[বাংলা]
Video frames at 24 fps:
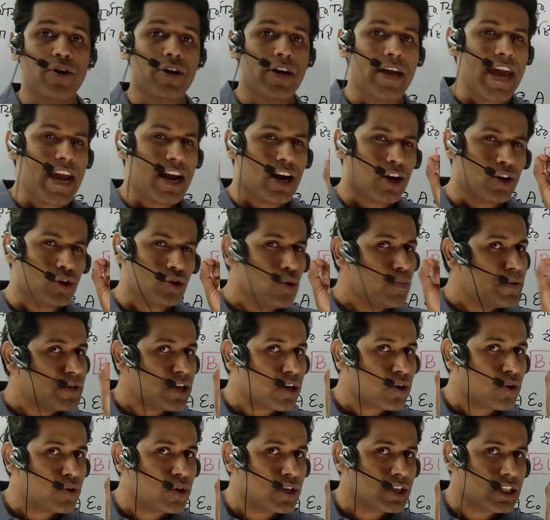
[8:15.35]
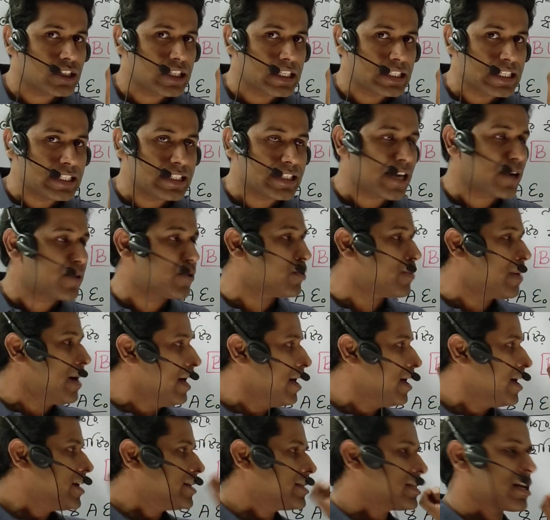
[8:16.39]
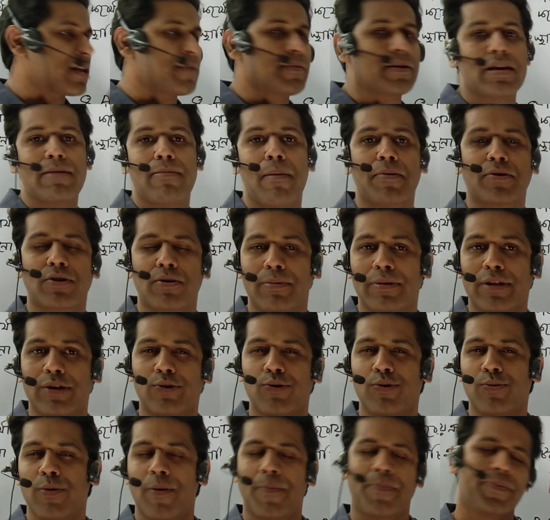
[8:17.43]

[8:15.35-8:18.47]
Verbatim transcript: একটু বিচক্ষণের সাথে চিন্তা করবা যেটা আমি কীভাবে সমাধান করব